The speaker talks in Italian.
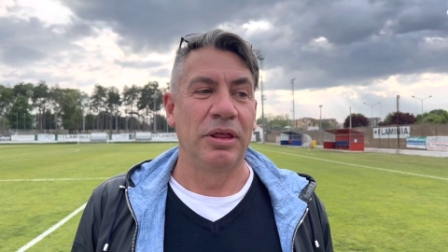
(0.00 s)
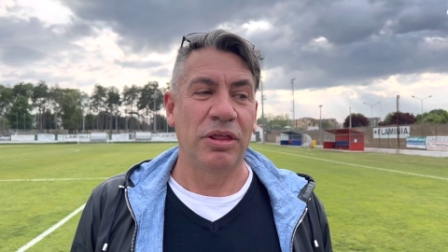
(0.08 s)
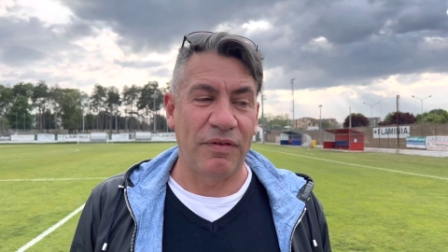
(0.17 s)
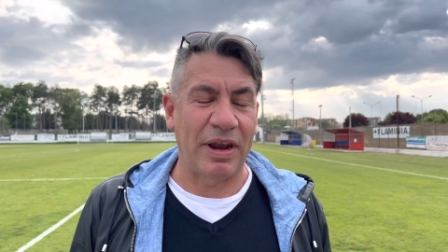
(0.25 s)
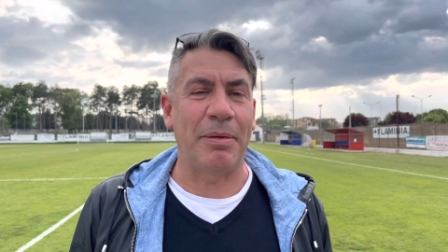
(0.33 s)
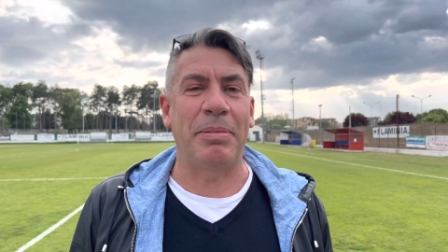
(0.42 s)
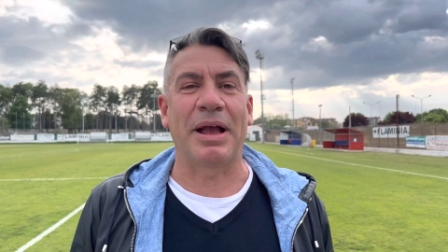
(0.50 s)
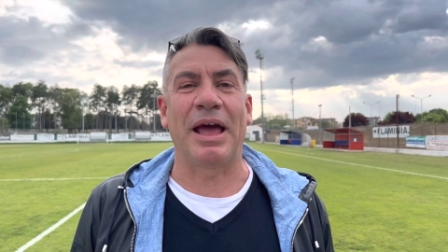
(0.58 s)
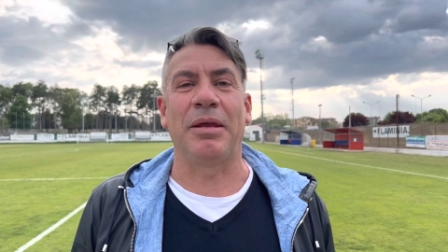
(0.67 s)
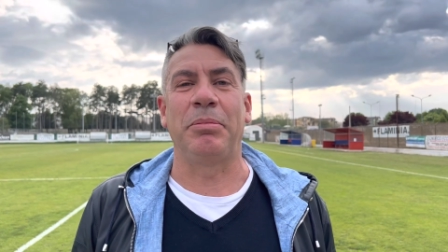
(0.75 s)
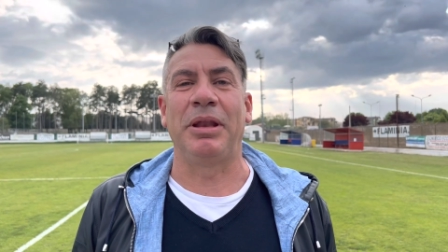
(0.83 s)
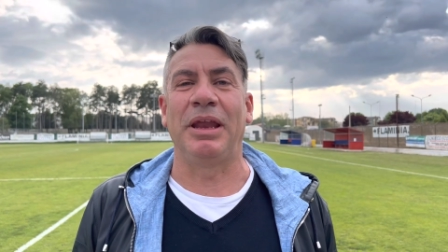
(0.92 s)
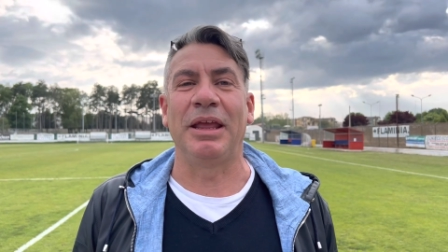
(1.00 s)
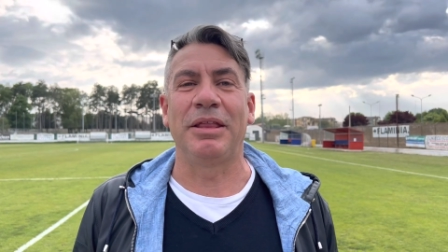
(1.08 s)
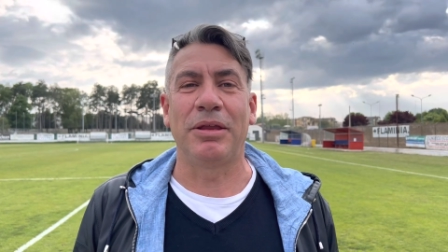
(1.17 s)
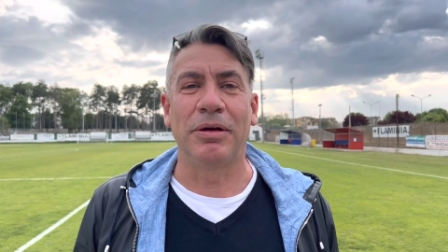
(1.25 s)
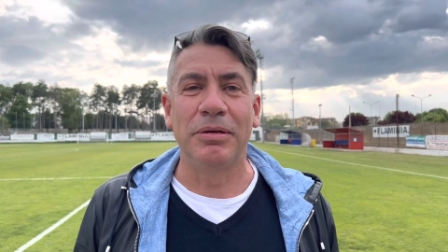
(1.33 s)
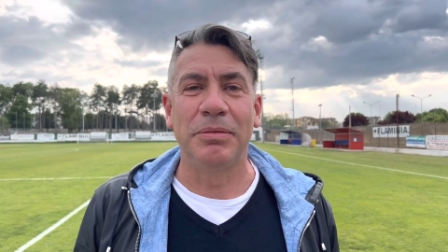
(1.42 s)
si farà pagare il
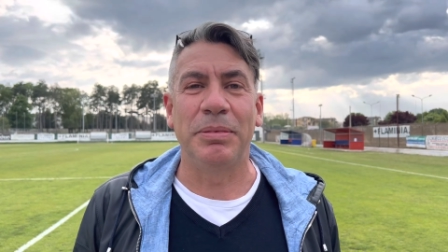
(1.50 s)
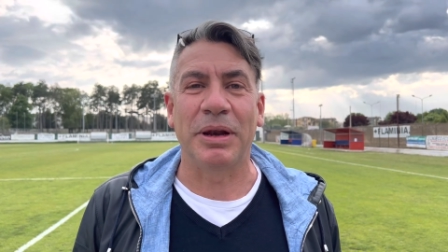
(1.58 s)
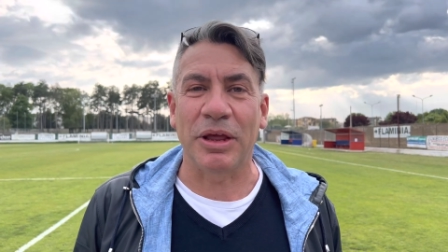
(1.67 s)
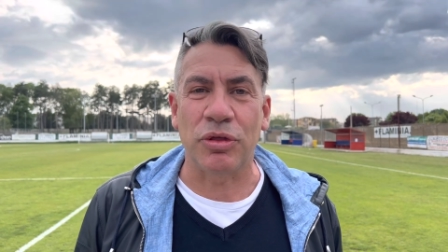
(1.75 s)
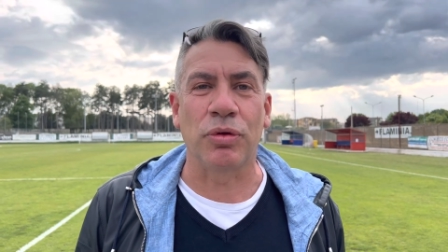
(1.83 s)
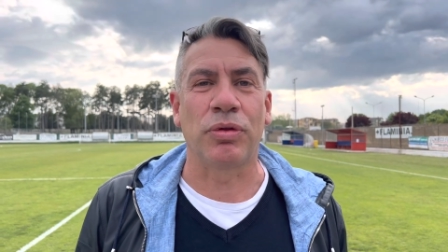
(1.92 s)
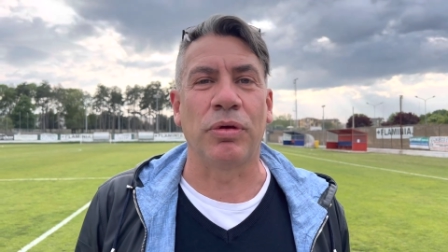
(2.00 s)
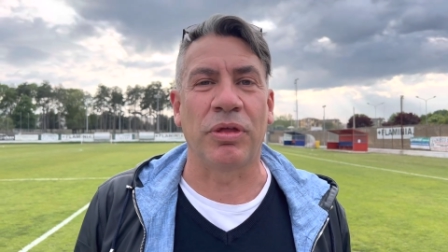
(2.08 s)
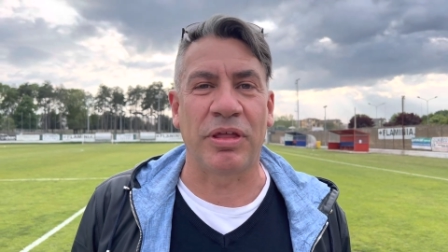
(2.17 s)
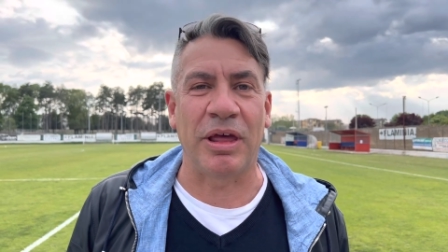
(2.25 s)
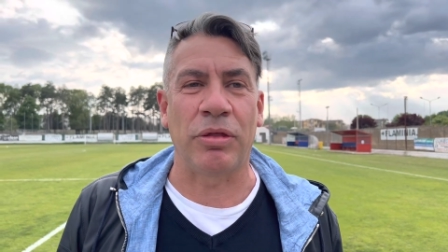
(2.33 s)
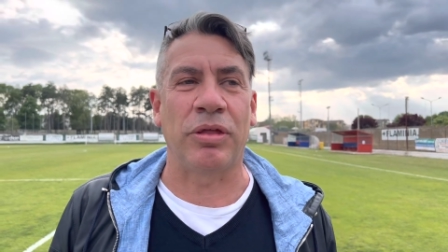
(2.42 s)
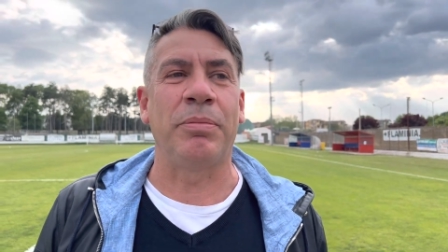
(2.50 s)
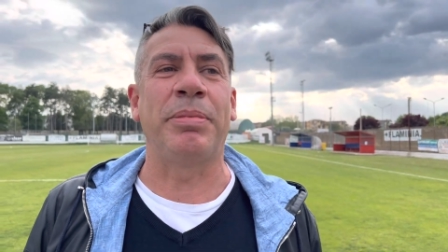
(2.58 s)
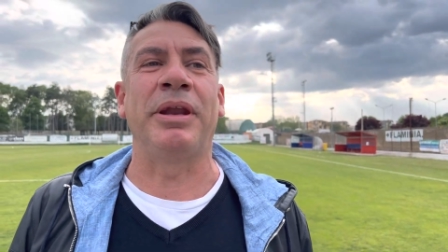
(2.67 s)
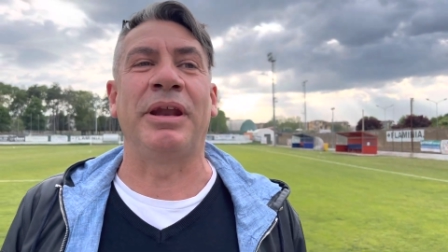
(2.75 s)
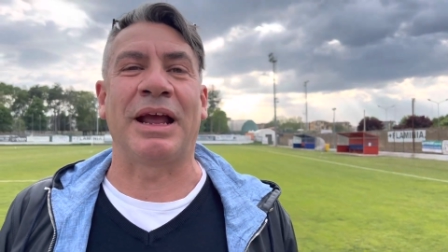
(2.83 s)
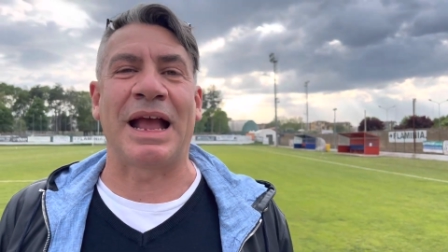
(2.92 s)
biglietto perché è giusto che sia così
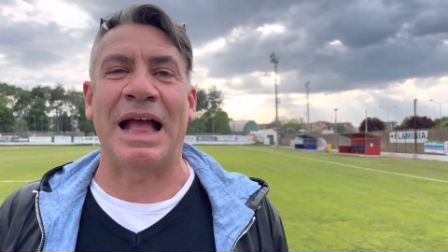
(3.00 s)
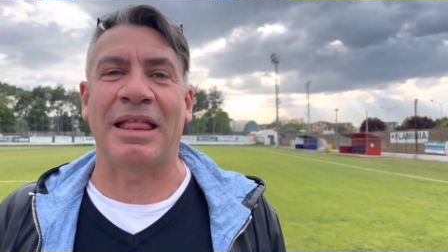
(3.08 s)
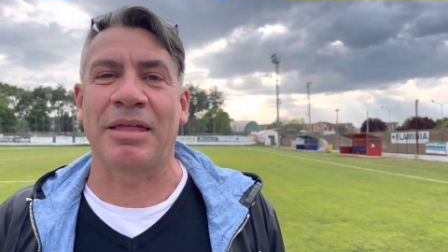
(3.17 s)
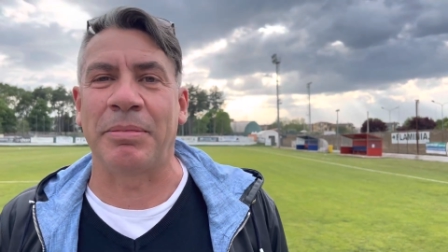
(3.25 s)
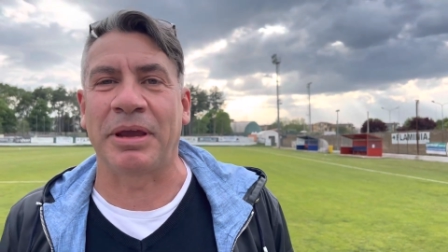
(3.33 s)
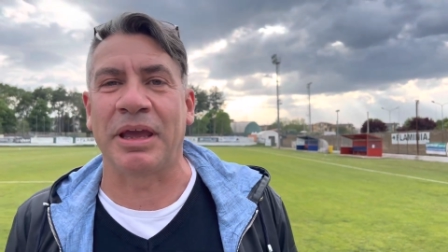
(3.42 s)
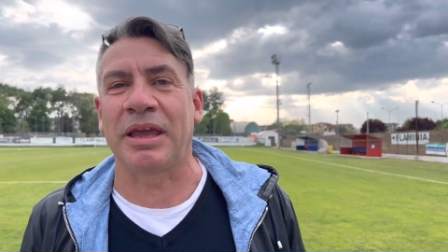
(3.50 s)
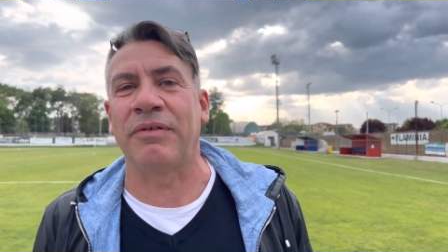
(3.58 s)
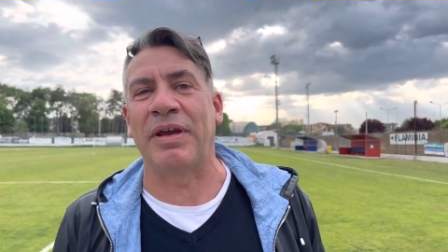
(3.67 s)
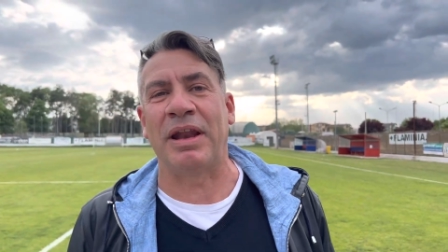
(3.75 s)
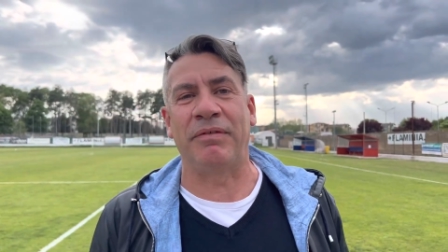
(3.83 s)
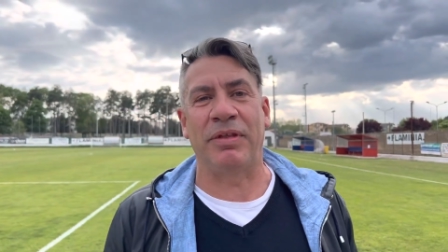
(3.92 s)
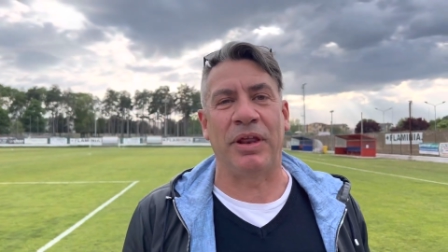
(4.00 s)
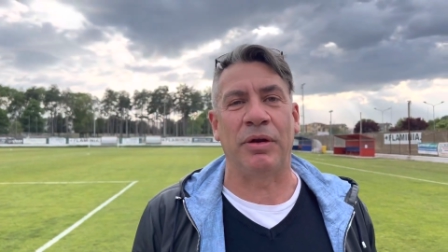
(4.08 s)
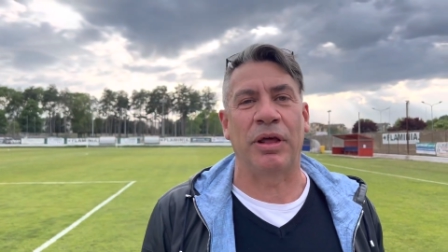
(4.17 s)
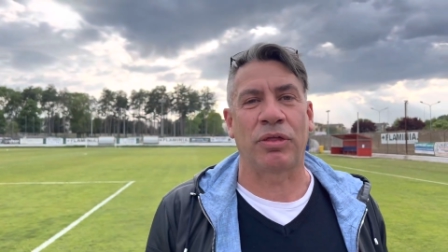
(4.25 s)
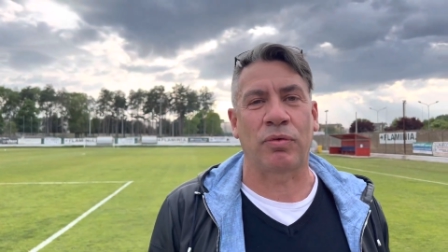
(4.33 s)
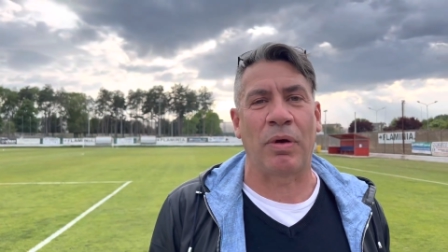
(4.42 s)
per i ragazzi perché chi viene a vedere
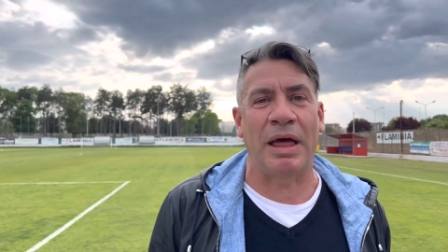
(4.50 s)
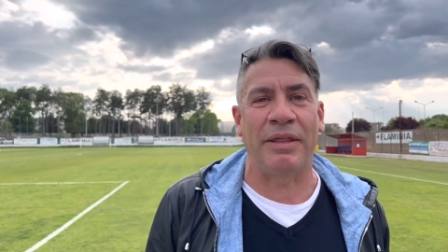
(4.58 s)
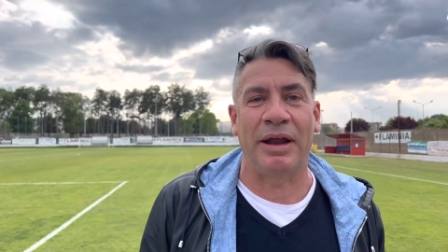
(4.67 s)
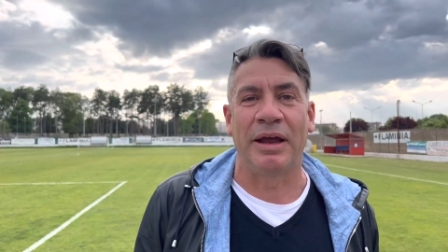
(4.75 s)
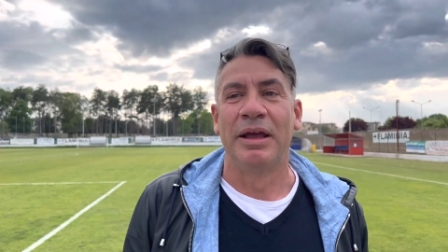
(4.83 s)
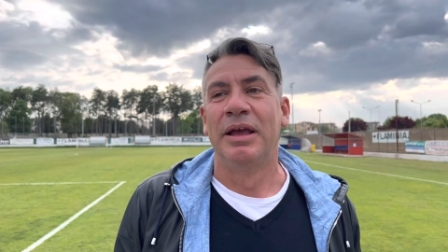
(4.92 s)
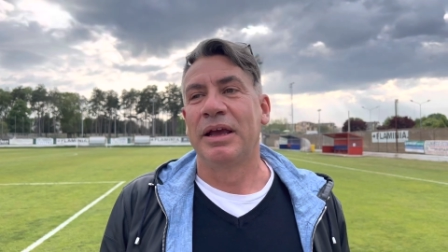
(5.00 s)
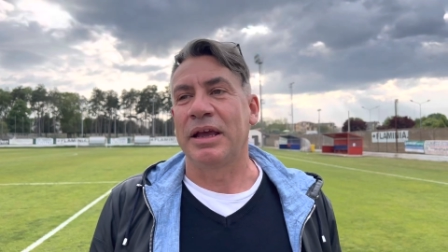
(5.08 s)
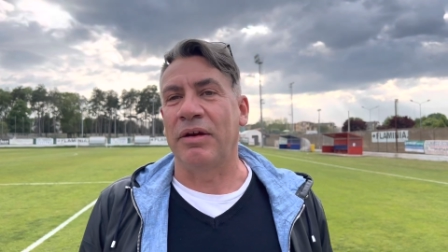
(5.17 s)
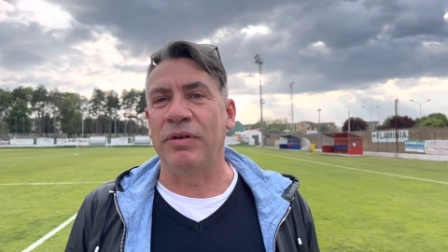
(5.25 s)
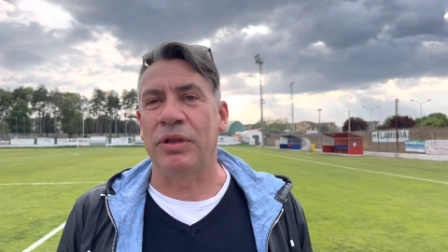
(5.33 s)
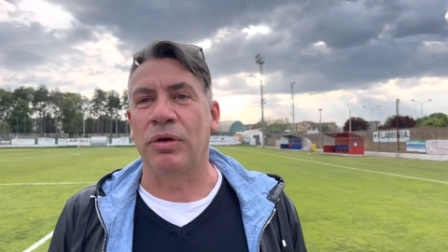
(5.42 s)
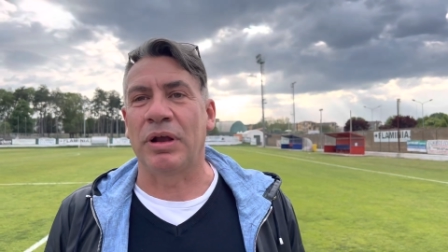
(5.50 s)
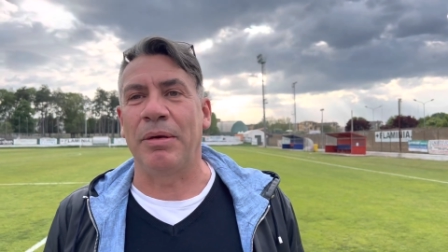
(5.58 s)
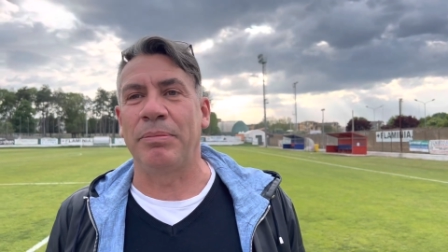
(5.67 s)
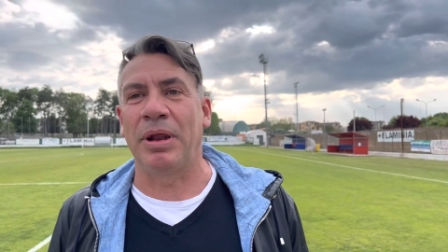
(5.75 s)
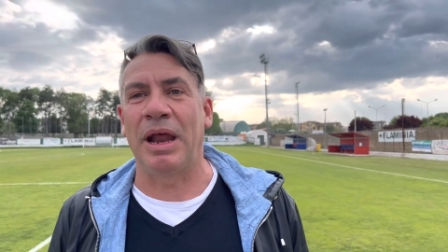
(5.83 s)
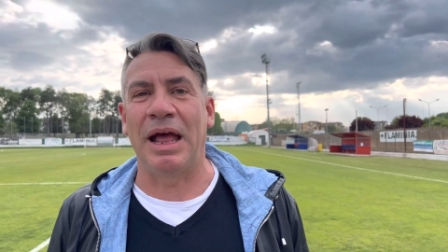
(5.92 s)
una squadra che ha vinto il
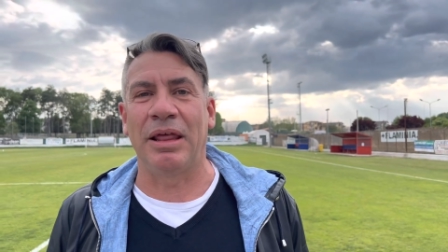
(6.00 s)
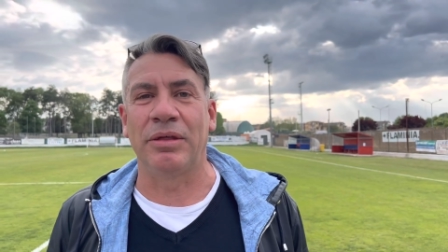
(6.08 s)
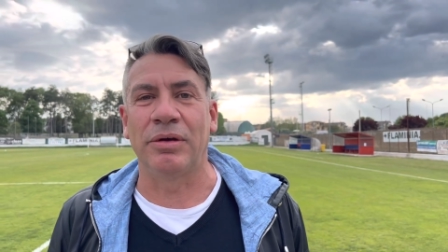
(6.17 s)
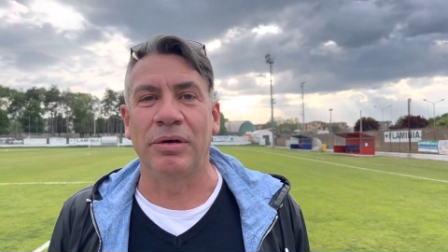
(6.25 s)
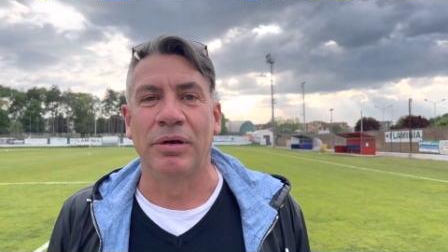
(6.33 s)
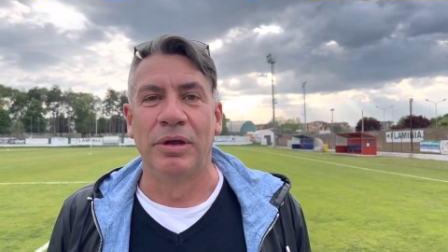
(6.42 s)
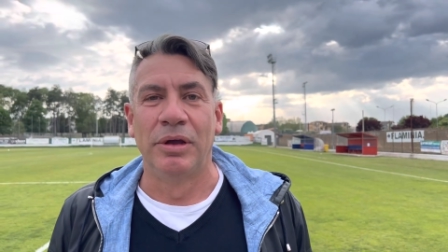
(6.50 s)
campionato